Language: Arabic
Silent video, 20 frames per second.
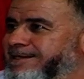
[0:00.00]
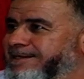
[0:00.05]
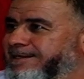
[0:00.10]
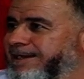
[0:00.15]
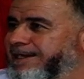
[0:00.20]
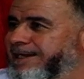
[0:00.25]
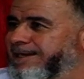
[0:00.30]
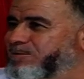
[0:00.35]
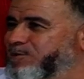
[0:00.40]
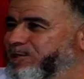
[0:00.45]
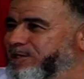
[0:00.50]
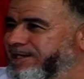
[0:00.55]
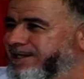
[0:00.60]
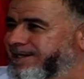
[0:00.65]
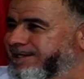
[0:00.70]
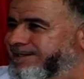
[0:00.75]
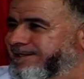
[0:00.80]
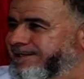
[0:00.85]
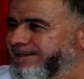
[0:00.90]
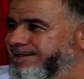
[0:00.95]
كلام
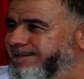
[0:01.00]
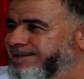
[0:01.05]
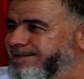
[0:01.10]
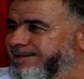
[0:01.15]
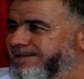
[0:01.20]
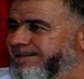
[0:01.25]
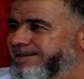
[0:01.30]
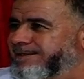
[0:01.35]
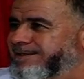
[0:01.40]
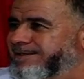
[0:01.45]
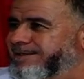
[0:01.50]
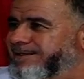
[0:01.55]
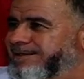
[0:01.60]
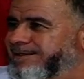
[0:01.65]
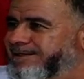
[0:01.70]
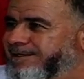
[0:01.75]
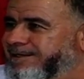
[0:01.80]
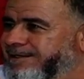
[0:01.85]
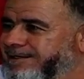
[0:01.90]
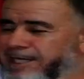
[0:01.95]
الناس
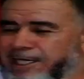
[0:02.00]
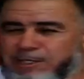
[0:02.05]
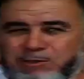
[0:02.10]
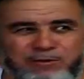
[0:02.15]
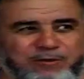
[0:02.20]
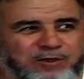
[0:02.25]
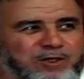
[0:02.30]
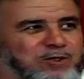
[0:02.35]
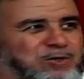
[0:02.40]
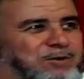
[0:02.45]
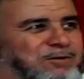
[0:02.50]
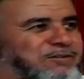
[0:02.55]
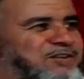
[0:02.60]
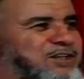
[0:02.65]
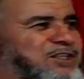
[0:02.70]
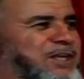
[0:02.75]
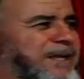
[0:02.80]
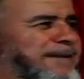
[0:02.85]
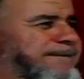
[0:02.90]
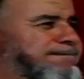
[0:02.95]
لا يفيدهم
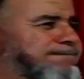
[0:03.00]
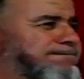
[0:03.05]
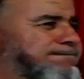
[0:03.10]
في شيء